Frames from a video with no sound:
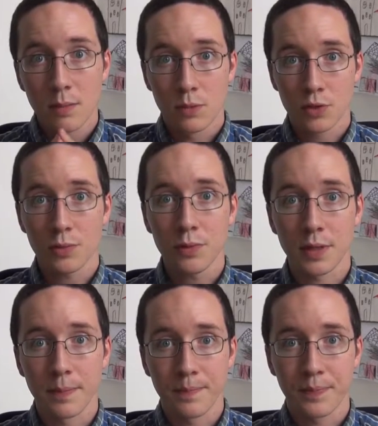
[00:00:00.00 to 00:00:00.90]
Bonjour à
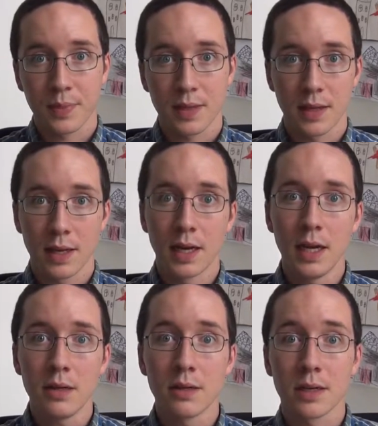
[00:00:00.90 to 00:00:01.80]
tous.
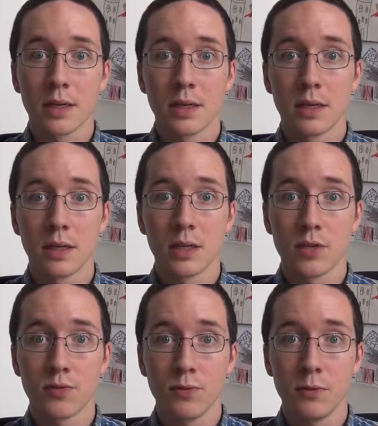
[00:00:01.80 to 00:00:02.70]
Alors, euh,
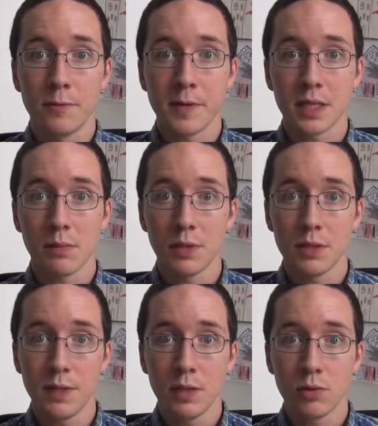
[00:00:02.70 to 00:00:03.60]
je vous fais cette
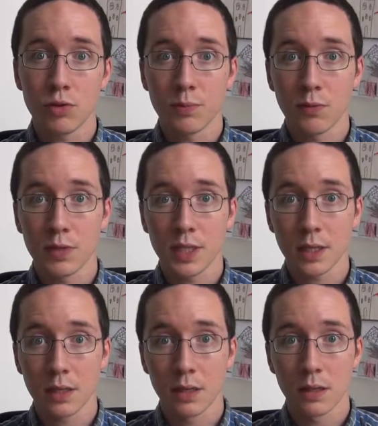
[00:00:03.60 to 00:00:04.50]
petite vidéo juste pour vous
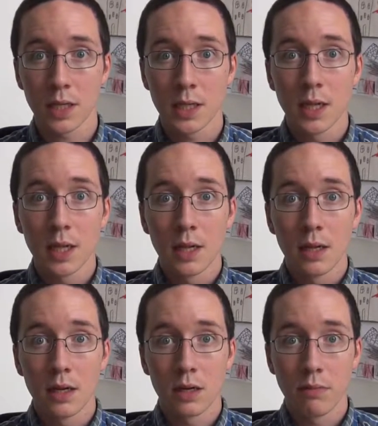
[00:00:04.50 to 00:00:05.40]
dire que,
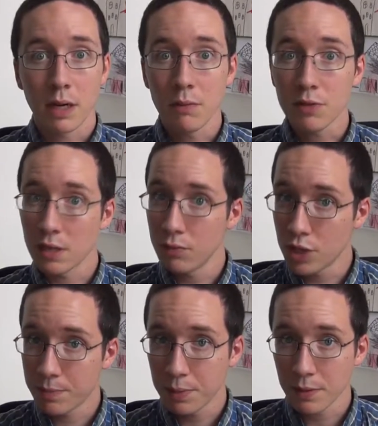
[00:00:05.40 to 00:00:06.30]
euh, bah, comme vous avez
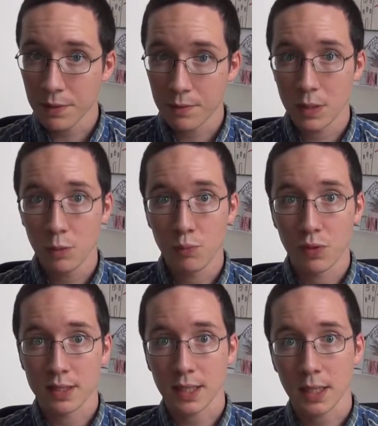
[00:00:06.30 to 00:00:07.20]
vu, j'ai pas fait de vidéo
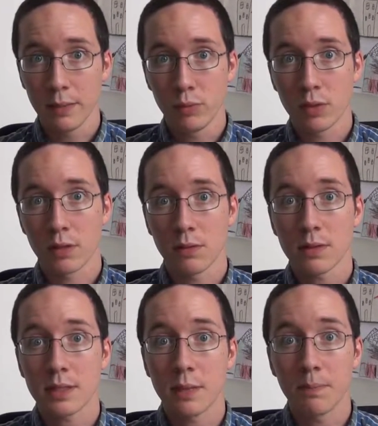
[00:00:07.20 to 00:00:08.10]
depuis un sacré bout de
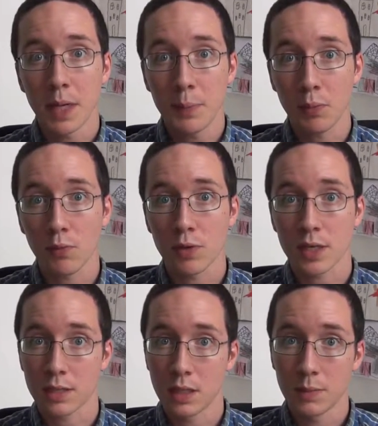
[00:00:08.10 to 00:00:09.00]
temps. C'est pas pour vous
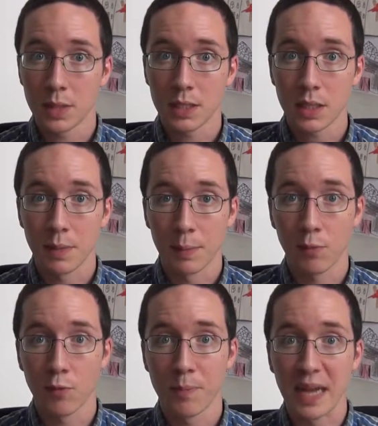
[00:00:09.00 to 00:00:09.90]
casser les pieds, c'est pas
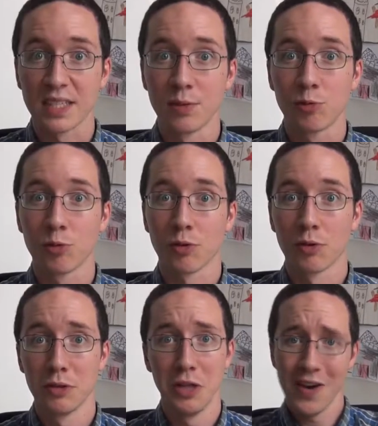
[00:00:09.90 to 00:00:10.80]
pour vous partir en
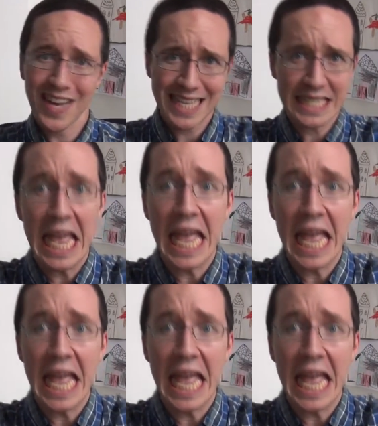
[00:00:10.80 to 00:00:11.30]
courant. Non, restez,